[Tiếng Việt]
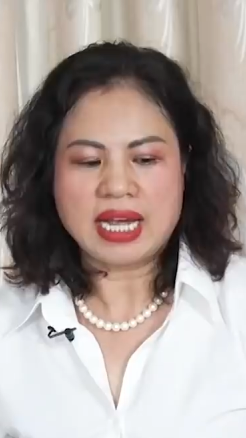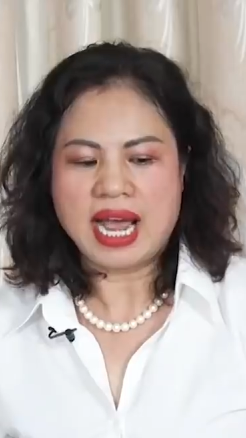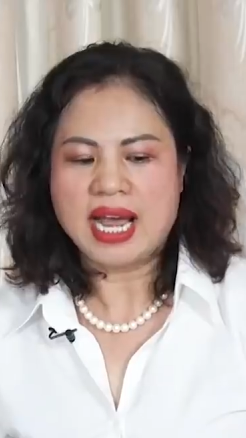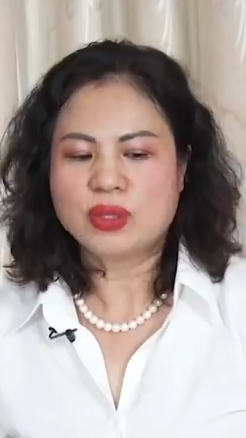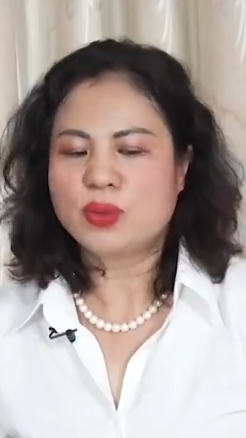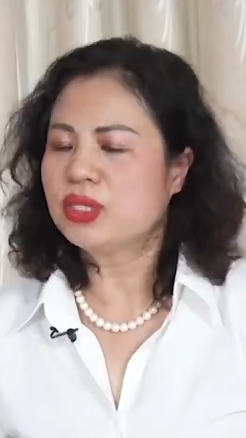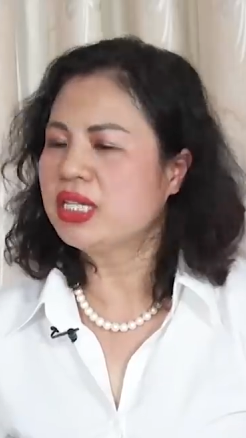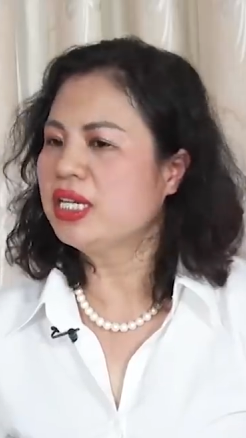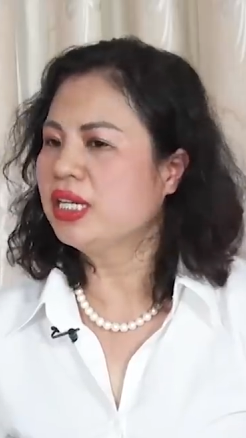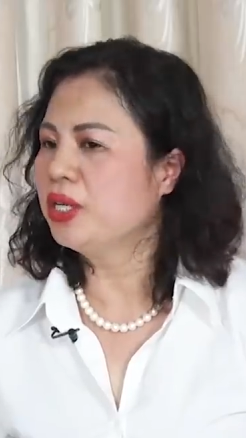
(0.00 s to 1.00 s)
Cả hai tội
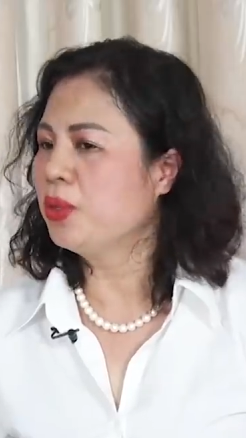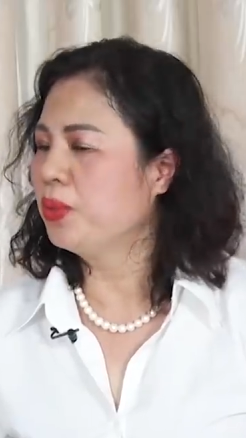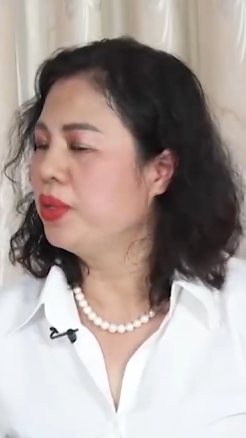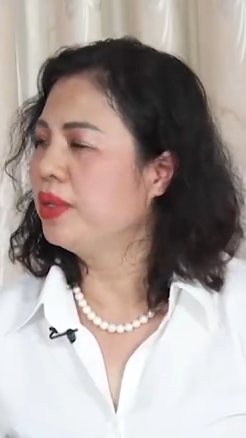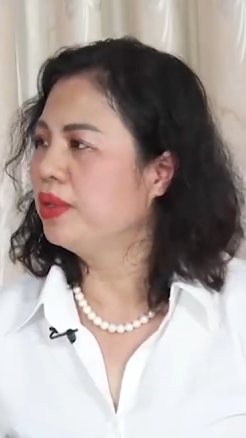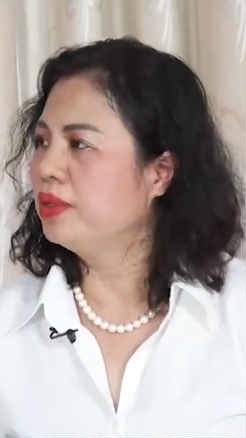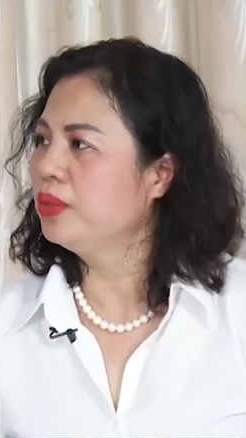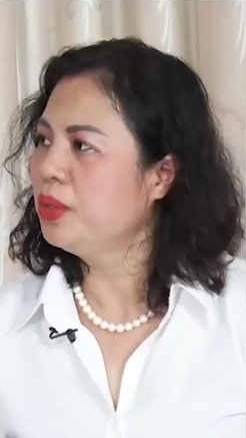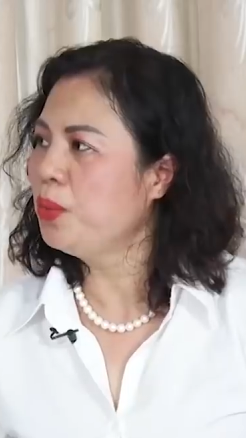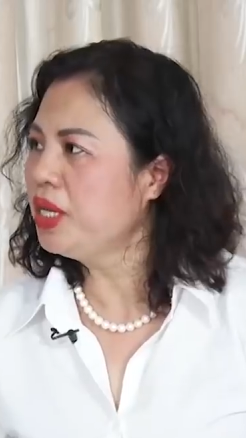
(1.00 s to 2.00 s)
trên này đều
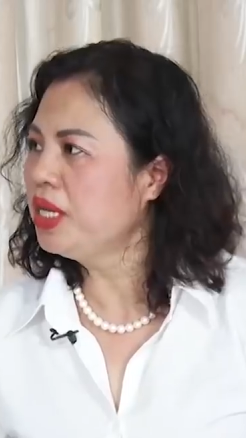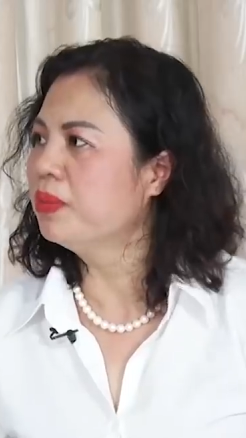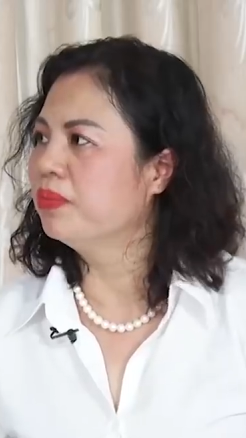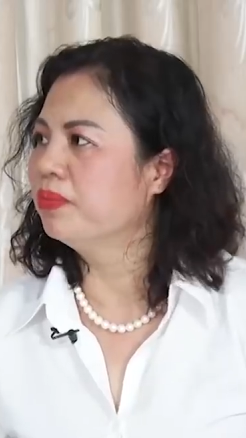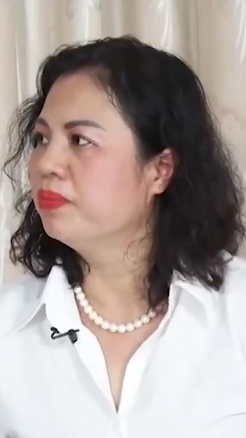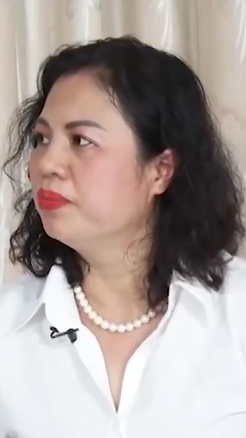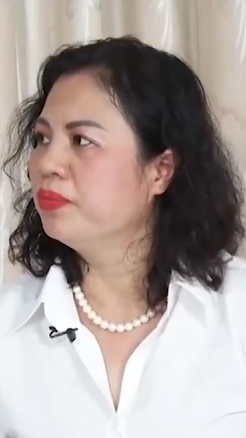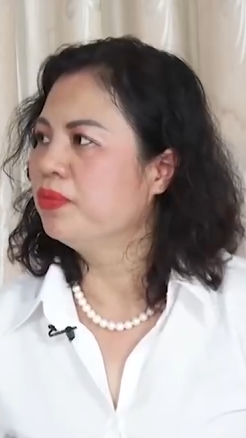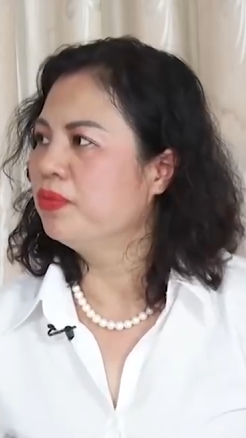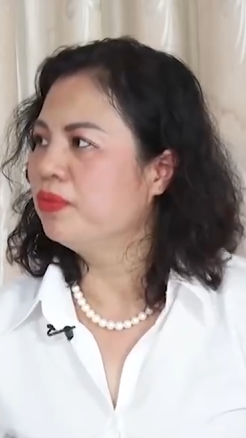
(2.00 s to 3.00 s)
nguy hiểm
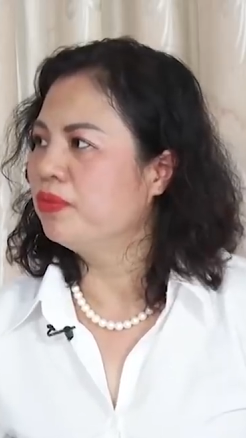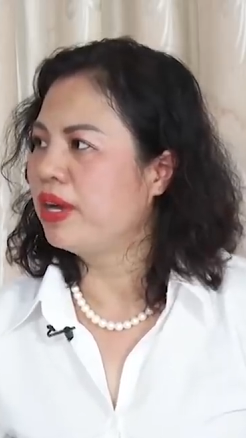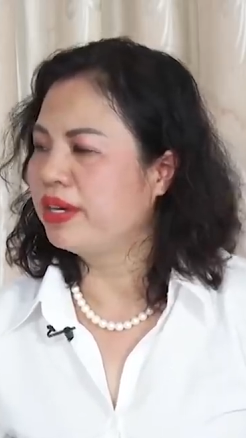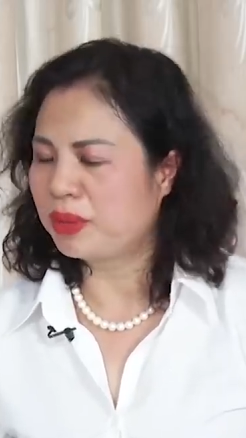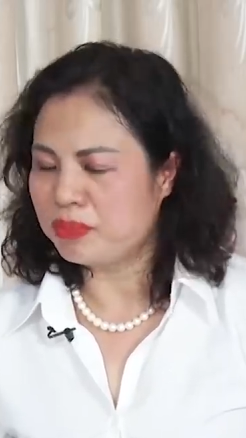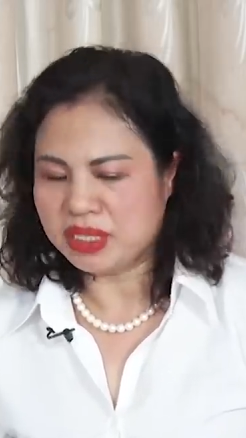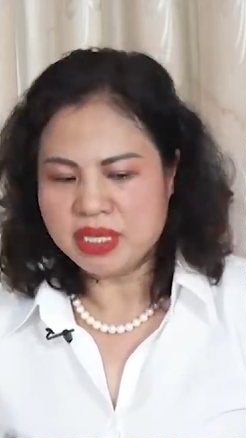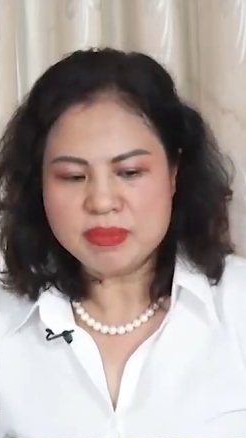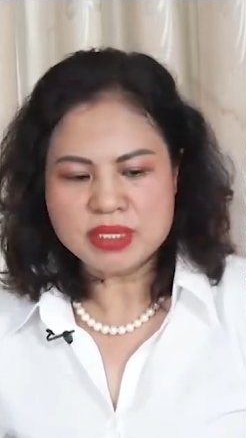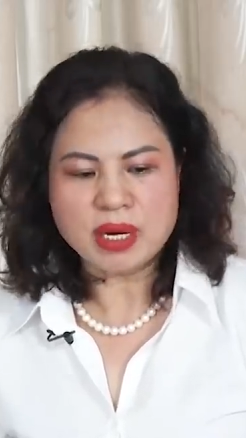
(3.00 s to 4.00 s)
và đặc
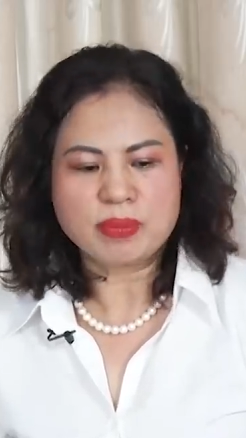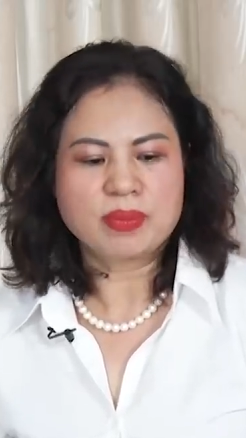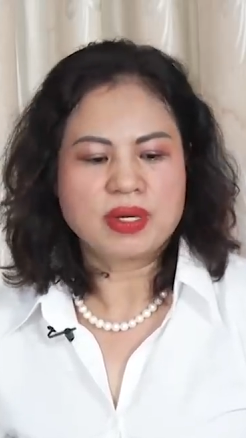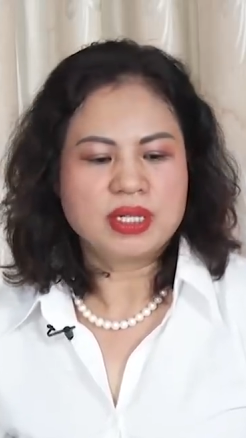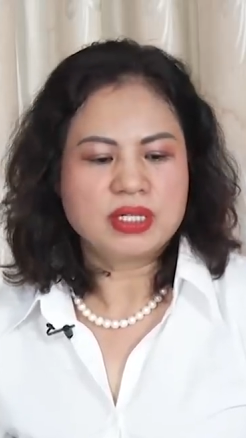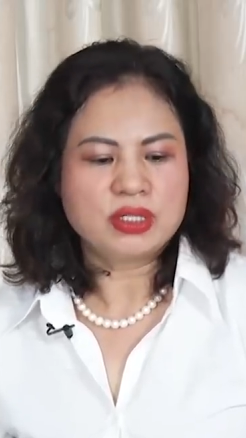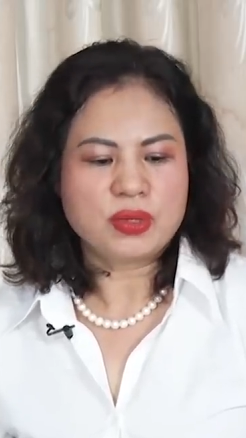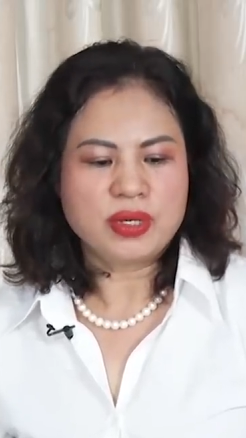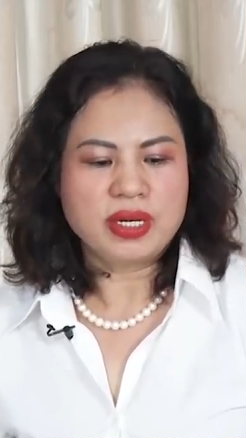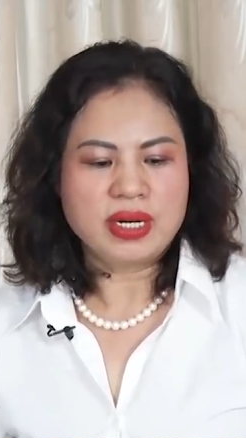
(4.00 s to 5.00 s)
biệt nghiêm trọng,
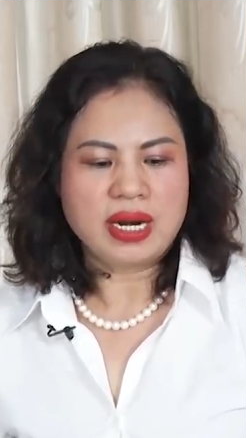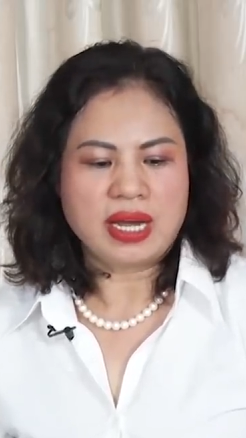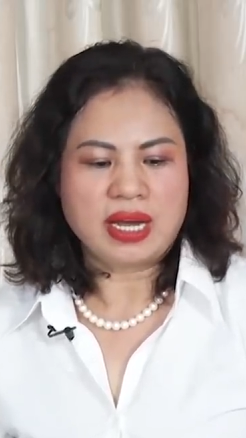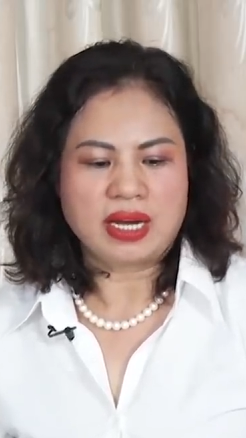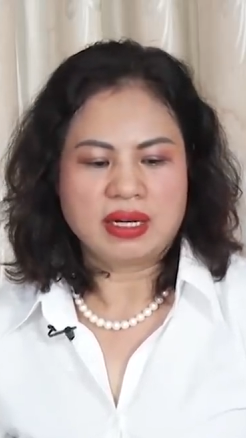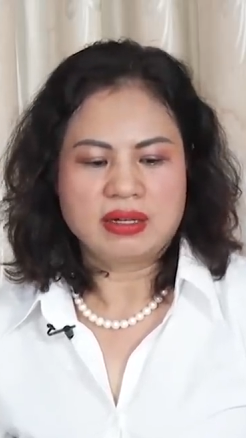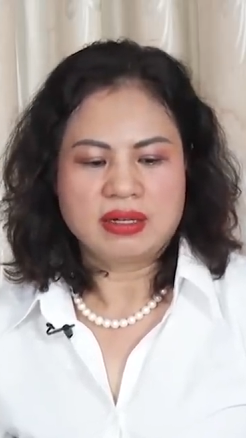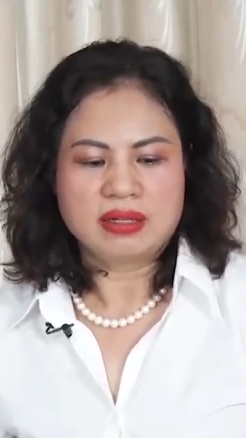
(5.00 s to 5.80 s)
cho nên là